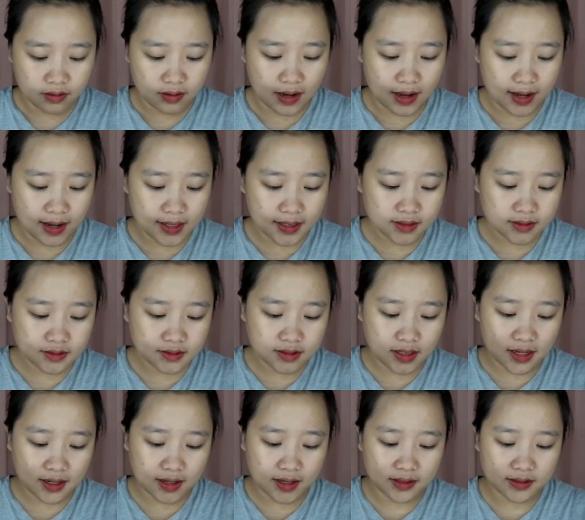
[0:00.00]
dan
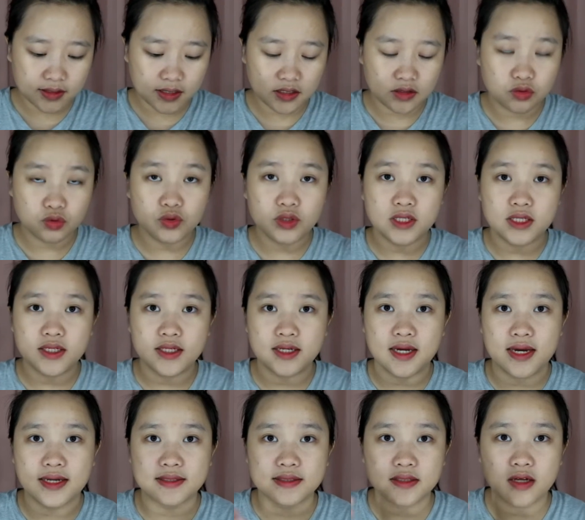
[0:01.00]
caranya itu gini
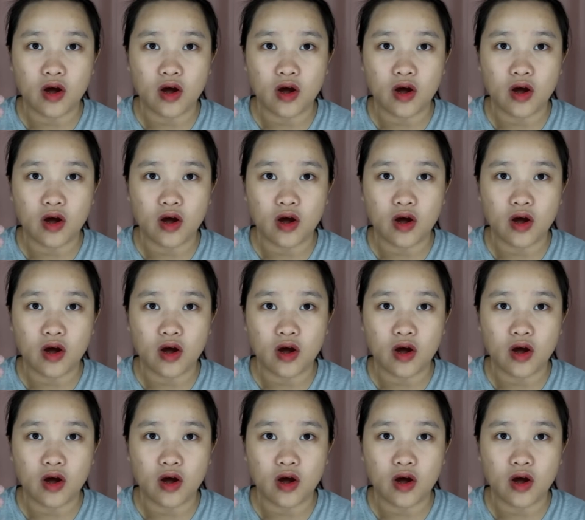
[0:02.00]
guys